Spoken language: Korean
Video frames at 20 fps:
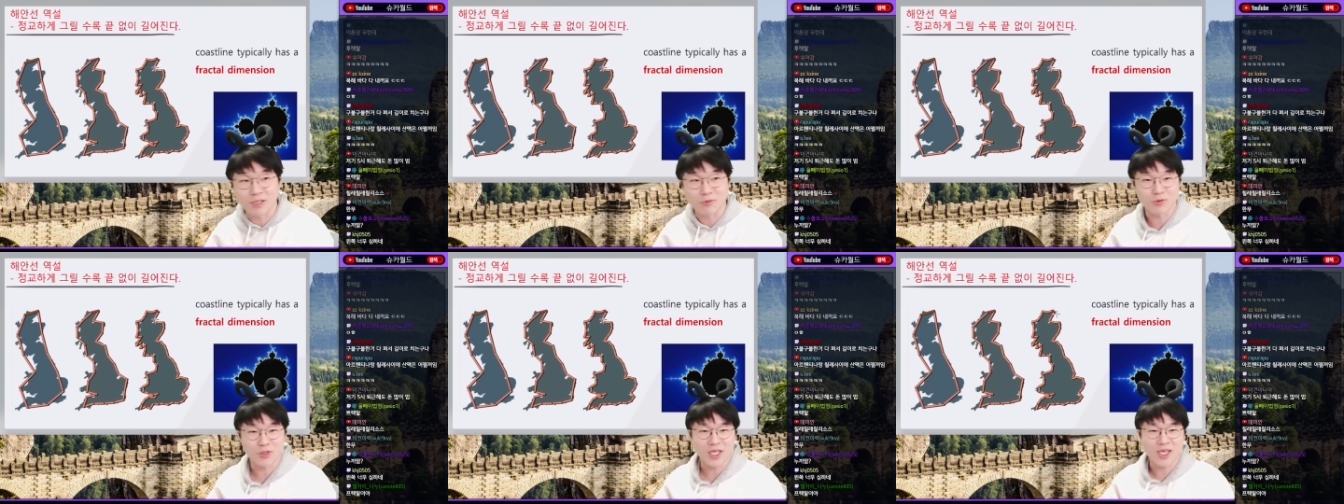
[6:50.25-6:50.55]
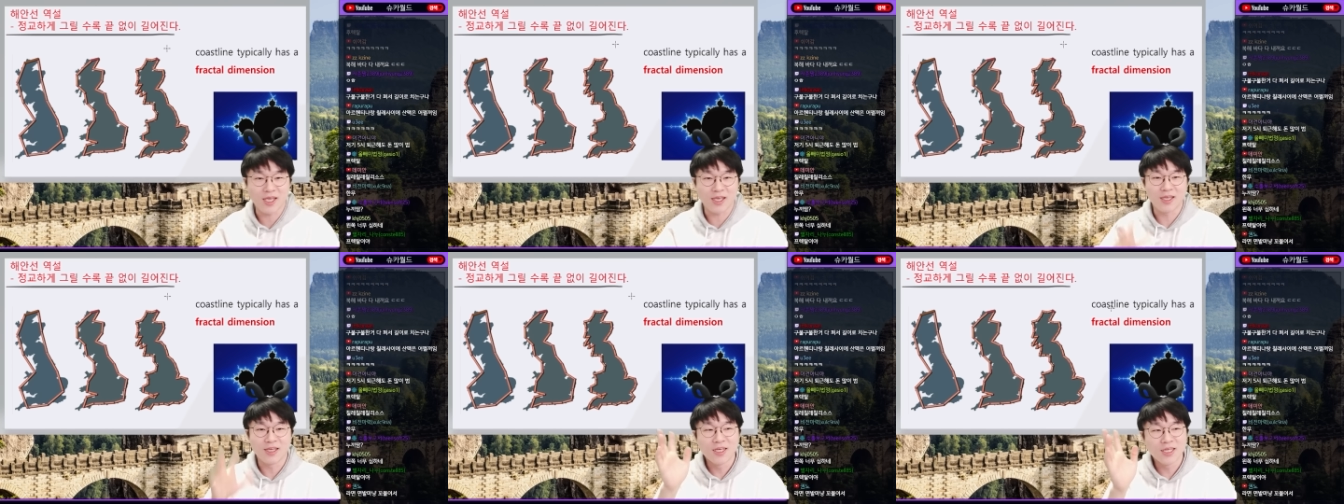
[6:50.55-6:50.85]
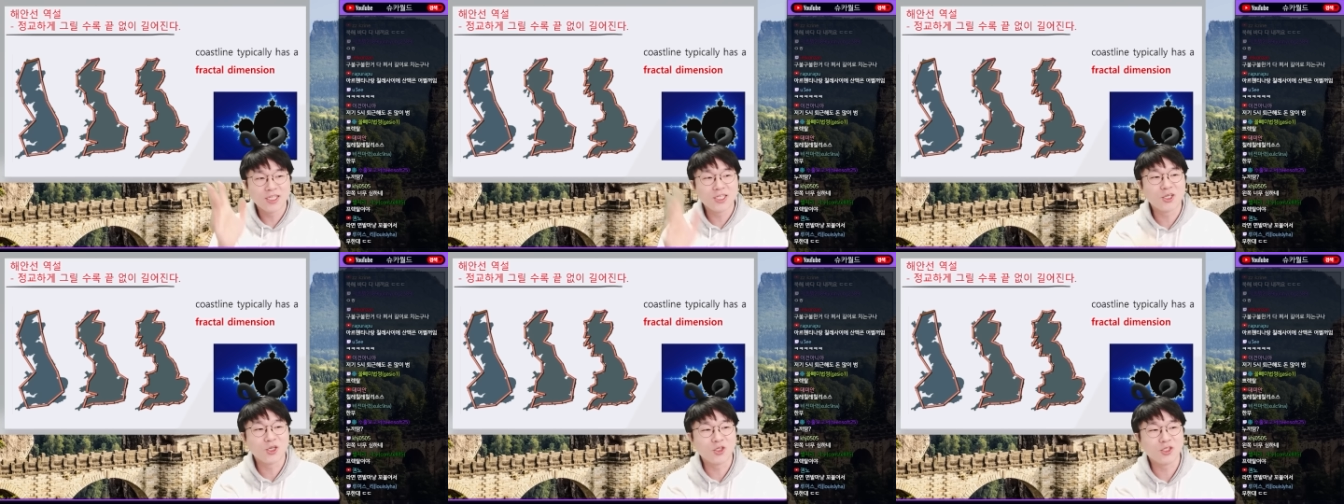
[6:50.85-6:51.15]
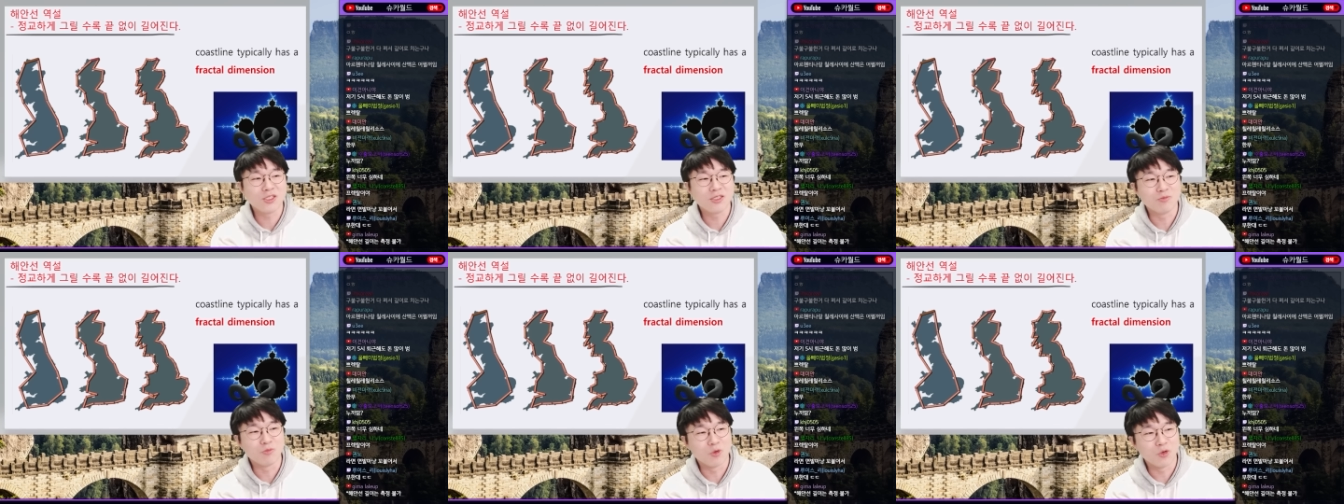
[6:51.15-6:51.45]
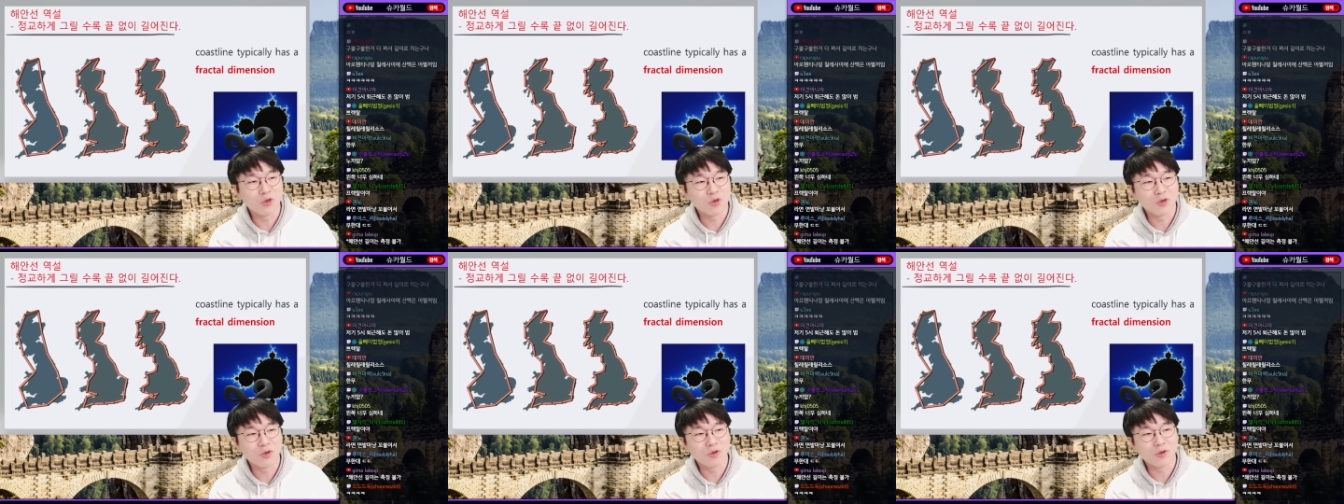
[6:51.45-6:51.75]
때문에 이거는
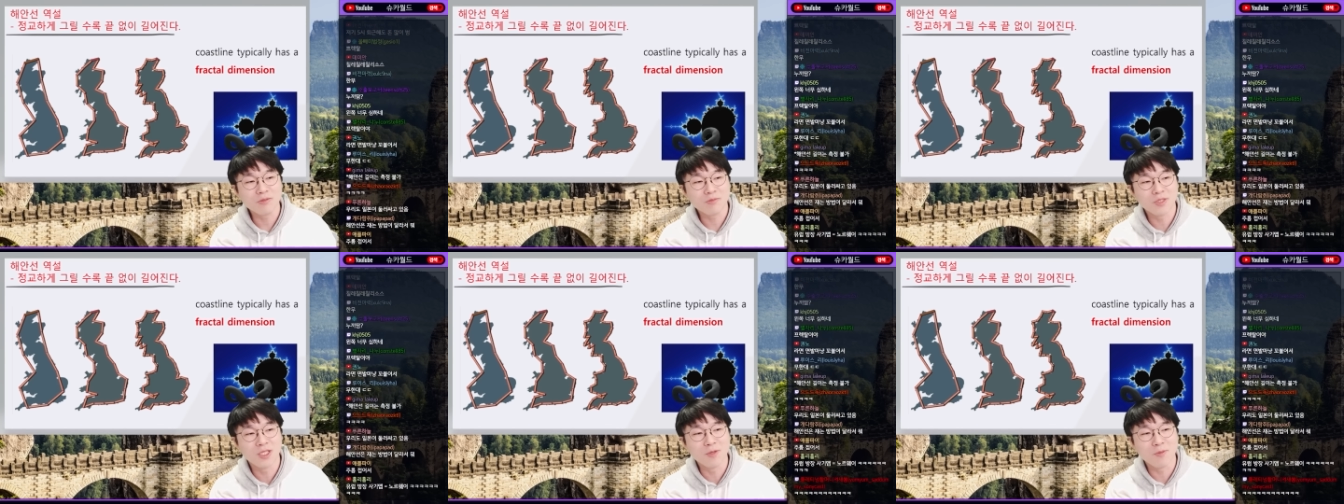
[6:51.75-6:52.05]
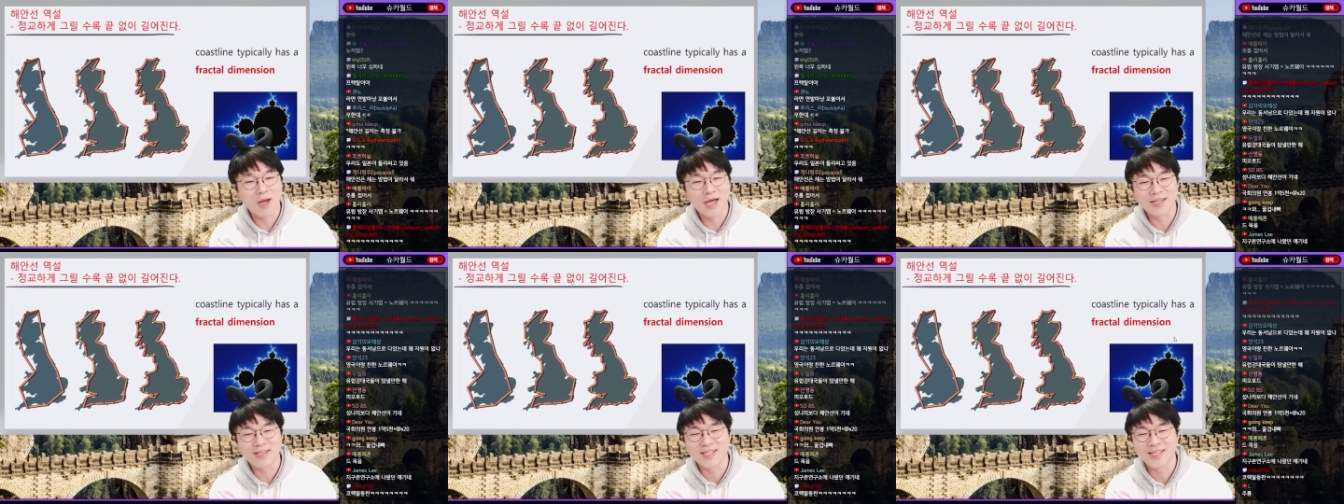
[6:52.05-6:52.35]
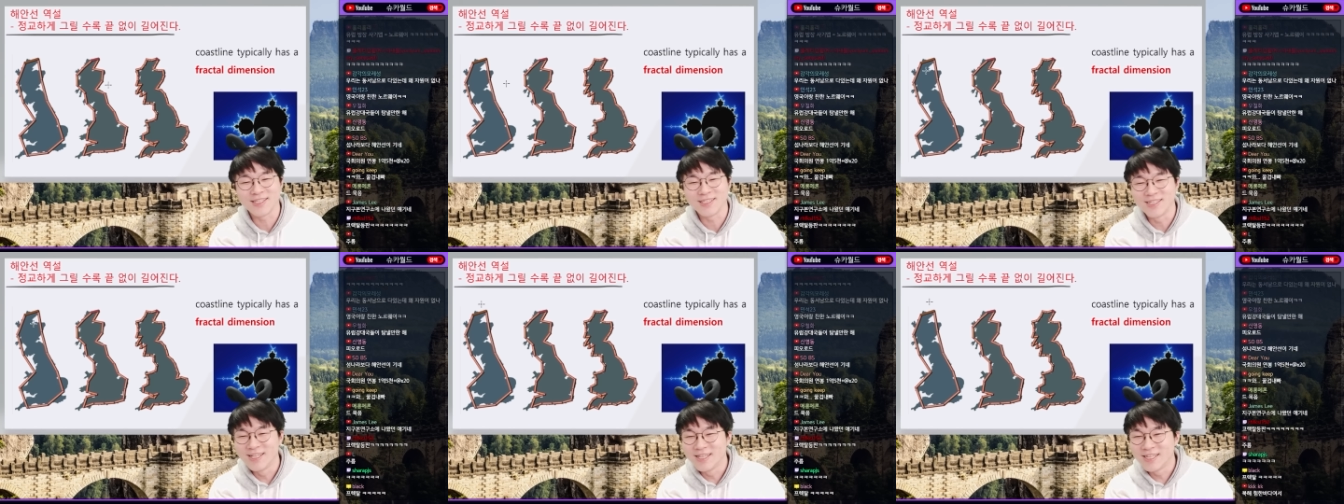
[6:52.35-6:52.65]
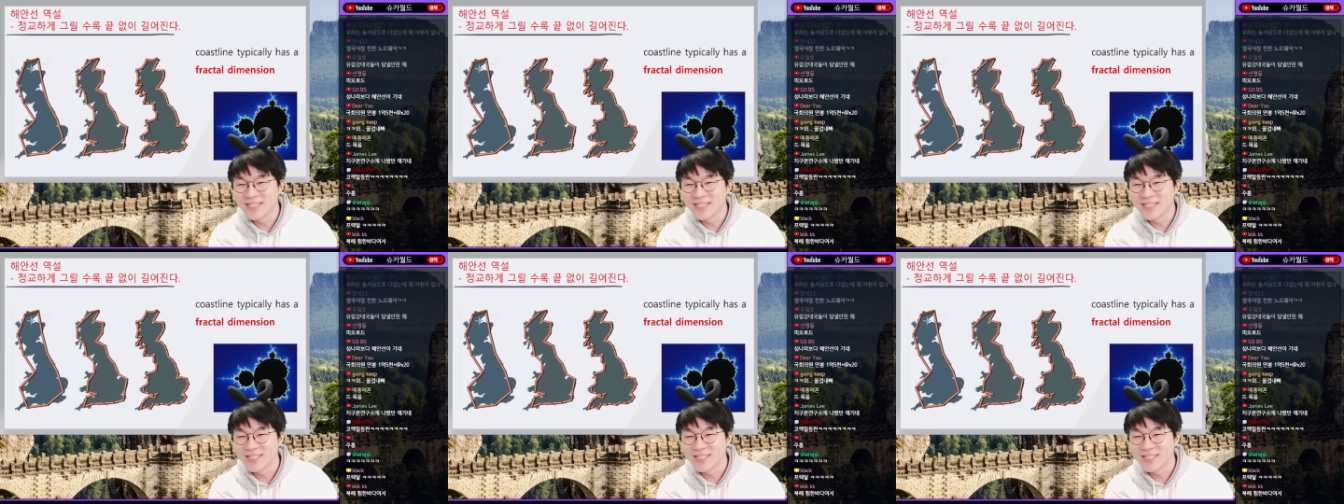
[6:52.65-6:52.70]
뭐 믿으면 안 되는